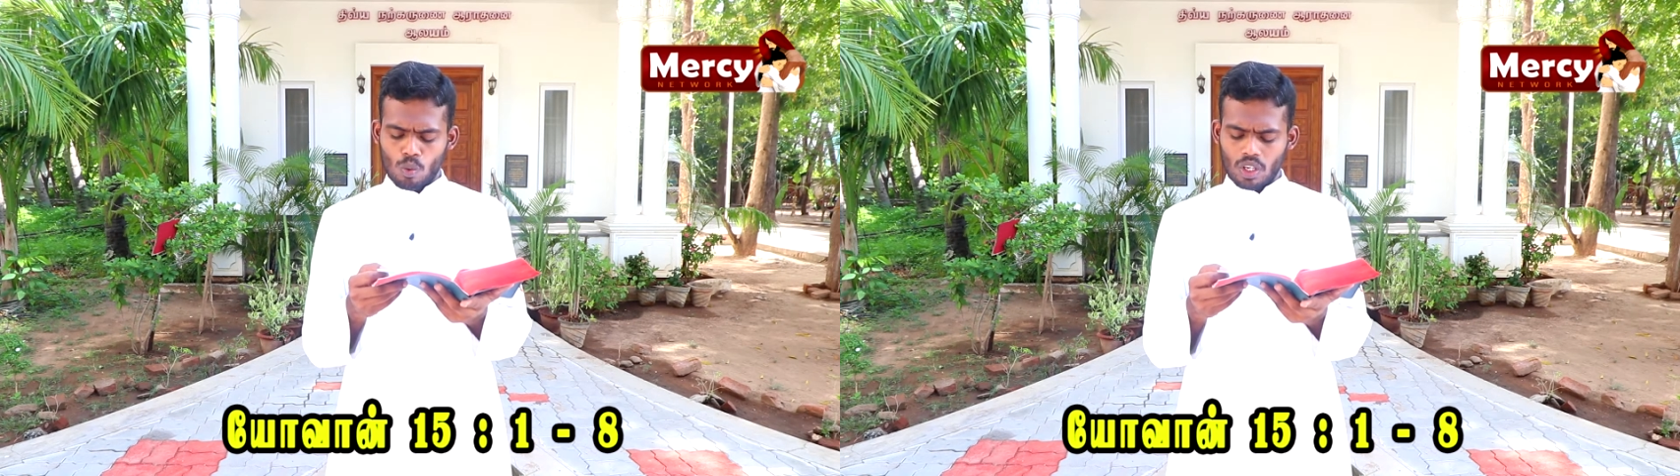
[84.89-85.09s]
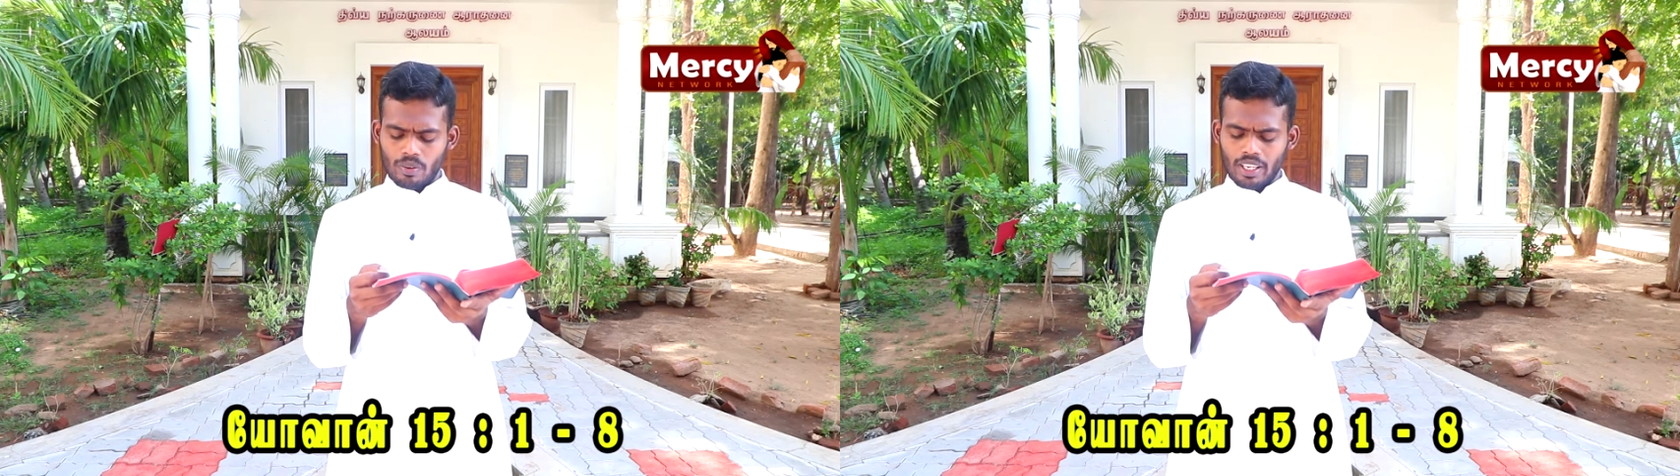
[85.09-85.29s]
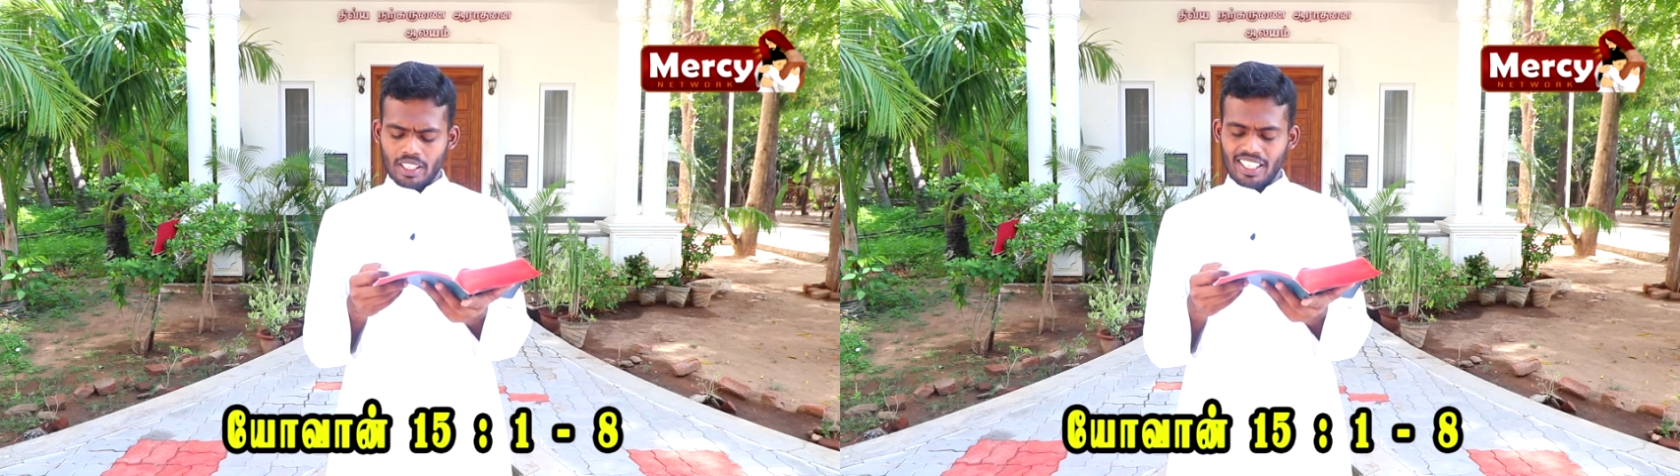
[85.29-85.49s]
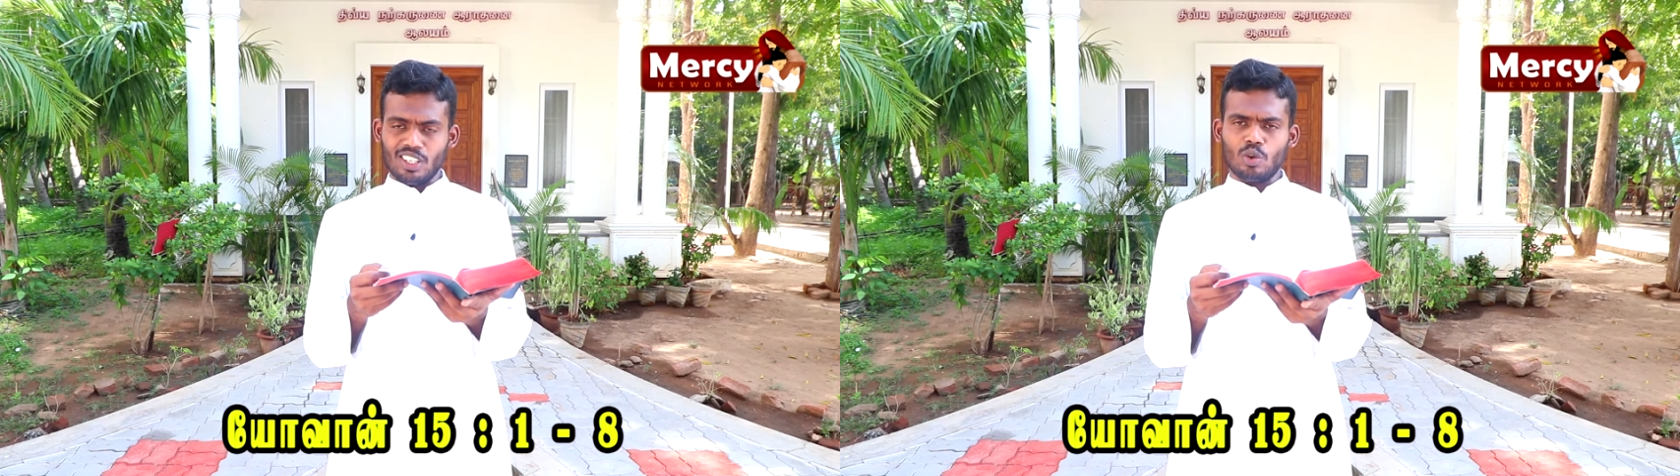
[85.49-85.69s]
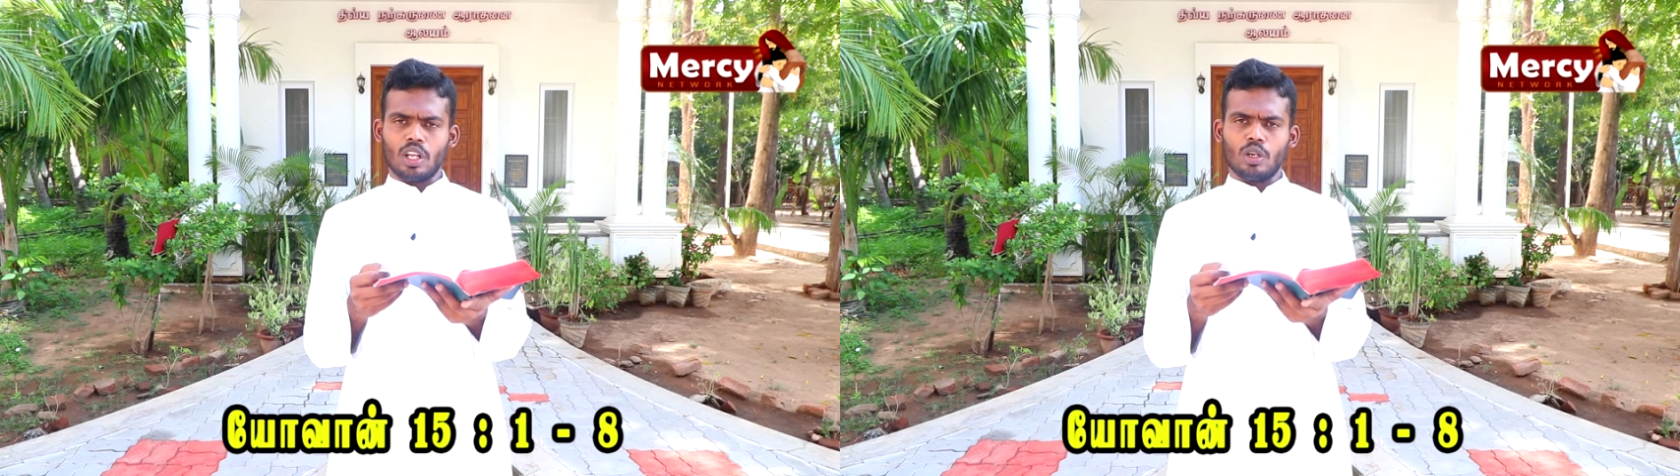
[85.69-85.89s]
ஒருவர்
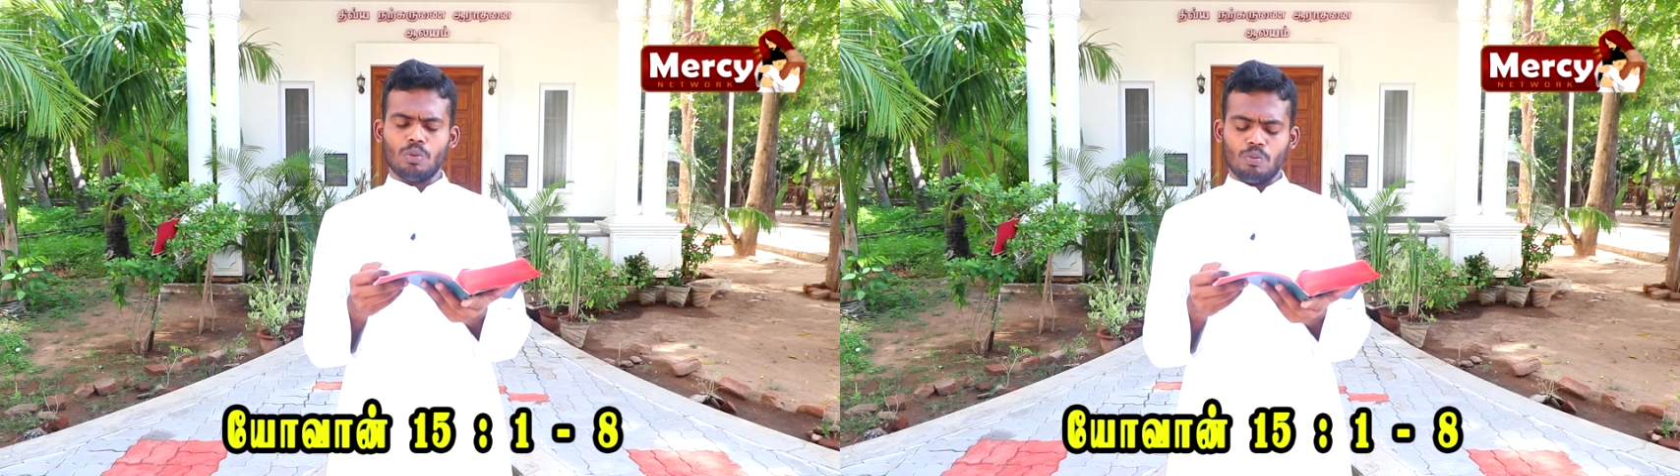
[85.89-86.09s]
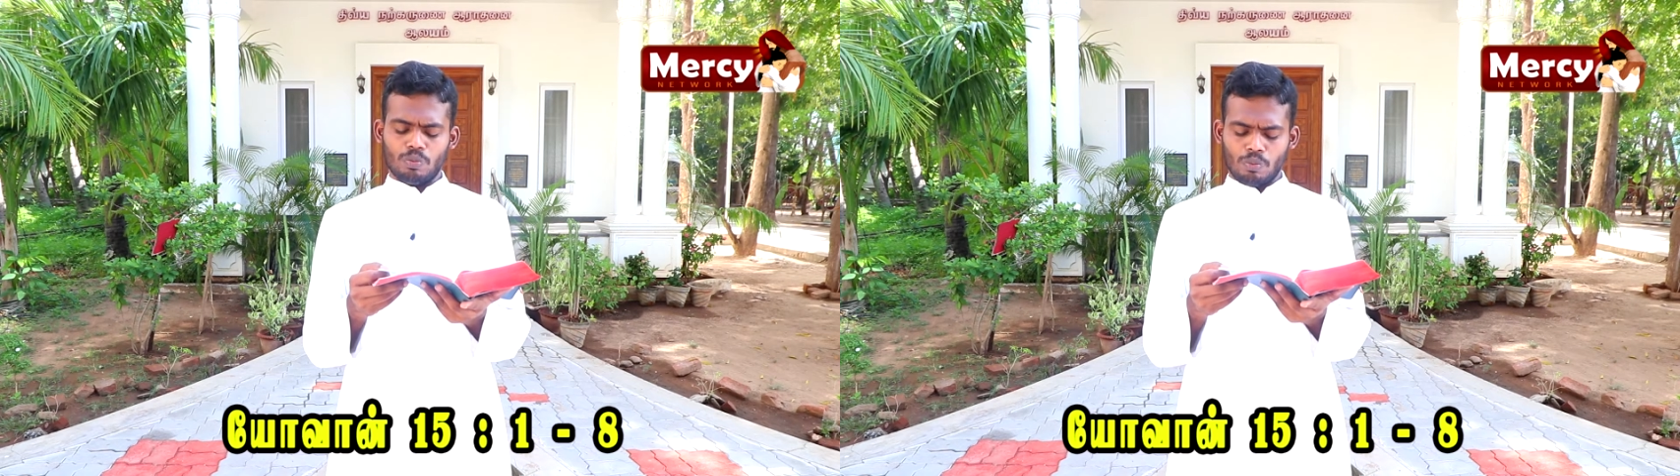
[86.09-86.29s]
என்னுடனும்